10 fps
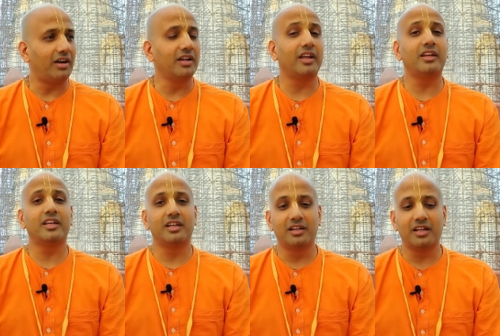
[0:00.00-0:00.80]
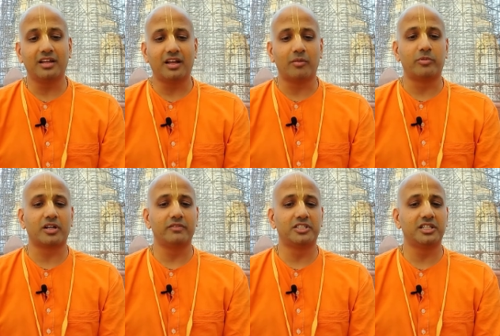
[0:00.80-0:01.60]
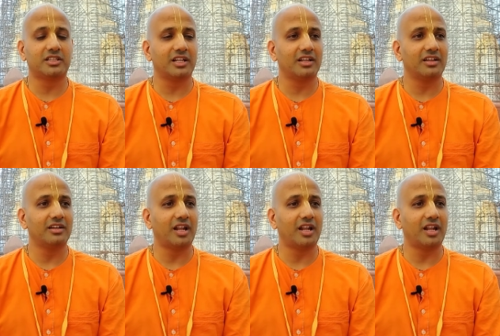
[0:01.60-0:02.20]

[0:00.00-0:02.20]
வாழ்க்கைனா என்ன அப்படின்ற விஷயத்தை